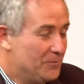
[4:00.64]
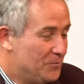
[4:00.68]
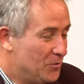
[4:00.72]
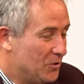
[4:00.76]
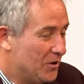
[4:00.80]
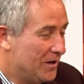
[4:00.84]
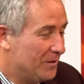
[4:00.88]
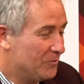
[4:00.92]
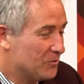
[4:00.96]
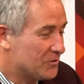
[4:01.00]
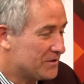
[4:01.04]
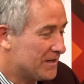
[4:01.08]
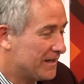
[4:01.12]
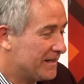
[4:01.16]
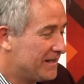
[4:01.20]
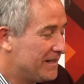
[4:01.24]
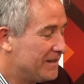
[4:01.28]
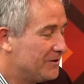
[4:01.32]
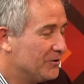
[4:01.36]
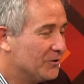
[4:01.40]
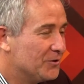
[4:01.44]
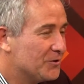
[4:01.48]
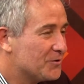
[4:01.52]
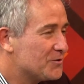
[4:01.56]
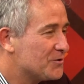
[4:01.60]
lo pongamos
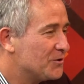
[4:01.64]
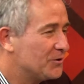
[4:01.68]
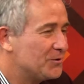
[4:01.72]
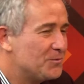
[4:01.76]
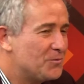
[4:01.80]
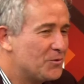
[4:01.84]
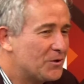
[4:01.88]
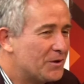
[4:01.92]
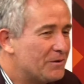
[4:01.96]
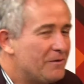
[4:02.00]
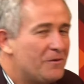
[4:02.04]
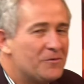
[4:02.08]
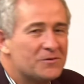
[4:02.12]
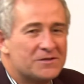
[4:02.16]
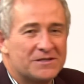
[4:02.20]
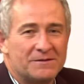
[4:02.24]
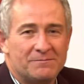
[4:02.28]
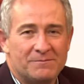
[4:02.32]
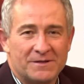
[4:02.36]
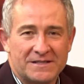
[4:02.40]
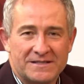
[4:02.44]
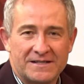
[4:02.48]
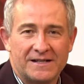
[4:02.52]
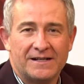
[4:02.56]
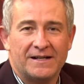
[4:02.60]
aquí con nosotros porque vamos a
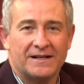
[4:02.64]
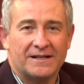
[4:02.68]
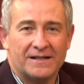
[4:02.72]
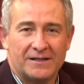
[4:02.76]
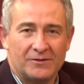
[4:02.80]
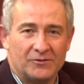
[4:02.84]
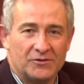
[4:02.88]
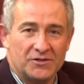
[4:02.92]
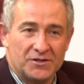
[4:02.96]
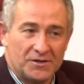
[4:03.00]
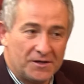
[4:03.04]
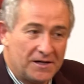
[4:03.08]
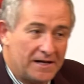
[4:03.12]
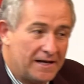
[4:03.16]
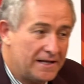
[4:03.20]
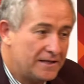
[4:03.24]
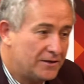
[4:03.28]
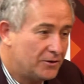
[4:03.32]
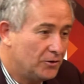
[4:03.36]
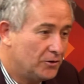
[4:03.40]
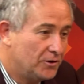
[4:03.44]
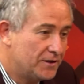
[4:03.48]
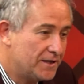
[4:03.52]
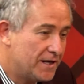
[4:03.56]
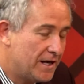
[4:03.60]
empezar a reconstruir la
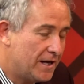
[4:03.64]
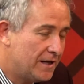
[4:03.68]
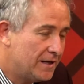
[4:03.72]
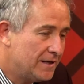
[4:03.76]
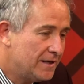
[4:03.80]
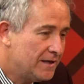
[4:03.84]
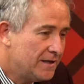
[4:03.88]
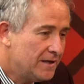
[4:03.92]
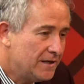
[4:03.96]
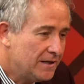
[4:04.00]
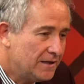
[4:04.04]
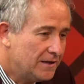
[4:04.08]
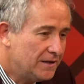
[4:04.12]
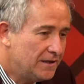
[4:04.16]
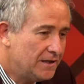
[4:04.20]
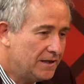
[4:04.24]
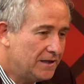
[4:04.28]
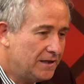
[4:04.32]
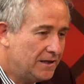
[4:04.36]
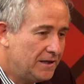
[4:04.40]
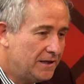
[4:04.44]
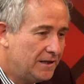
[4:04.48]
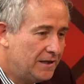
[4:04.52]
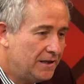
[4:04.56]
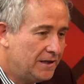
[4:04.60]
historia
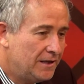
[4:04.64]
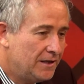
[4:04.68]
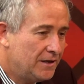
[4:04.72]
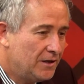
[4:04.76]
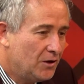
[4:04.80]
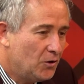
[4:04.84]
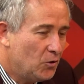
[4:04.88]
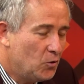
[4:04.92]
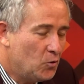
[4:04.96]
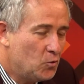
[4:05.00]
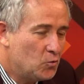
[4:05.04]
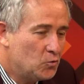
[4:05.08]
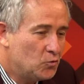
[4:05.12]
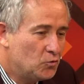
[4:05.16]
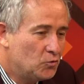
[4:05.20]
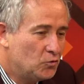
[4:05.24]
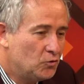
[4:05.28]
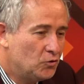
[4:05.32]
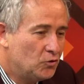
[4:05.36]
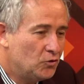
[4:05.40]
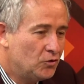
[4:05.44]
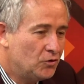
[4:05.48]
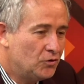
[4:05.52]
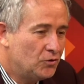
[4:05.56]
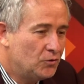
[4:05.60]
de
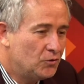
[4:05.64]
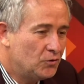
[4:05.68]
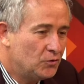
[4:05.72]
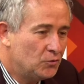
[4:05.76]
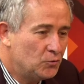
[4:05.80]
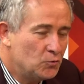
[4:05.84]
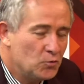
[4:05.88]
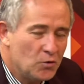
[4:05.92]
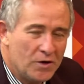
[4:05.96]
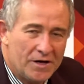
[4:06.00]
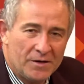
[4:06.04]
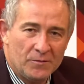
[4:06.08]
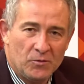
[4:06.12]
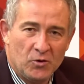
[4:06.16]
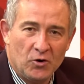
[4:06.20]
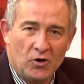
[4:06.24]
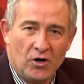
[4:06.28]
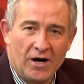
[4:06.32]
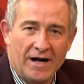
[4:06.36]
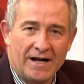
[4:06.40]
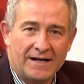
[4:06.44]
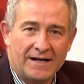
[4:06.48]
un nuevo